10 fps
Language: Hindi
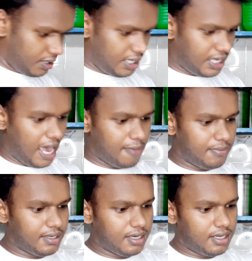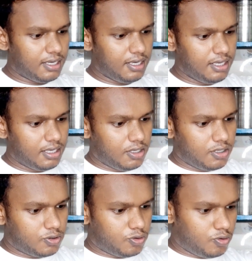ये केमिकल है
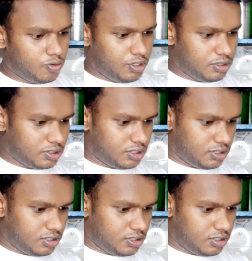तो इस